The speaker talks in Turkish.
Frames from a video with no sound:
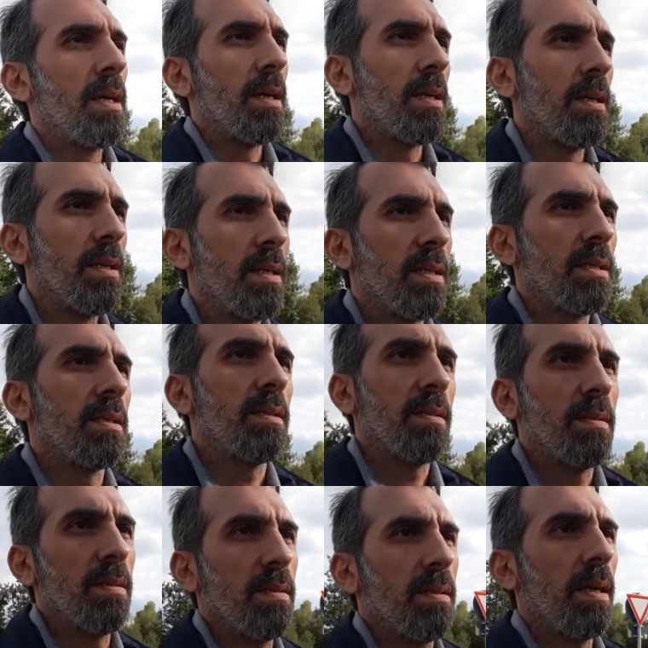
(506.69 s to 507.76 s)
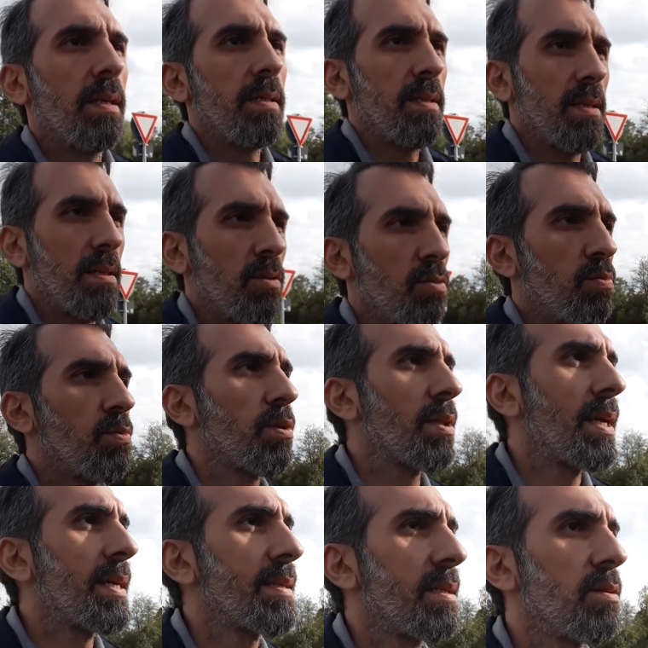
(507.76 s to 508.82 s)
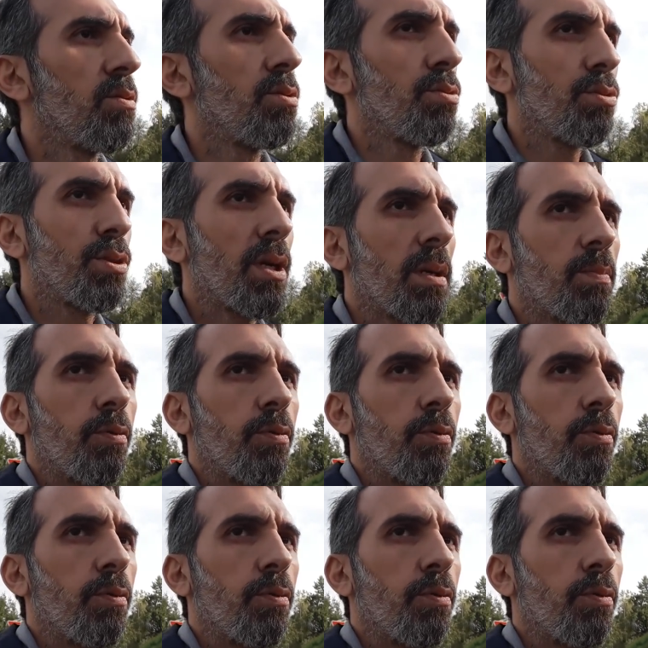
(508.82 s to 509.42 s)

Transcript: Ee, hani gümrüklerde ne olacak,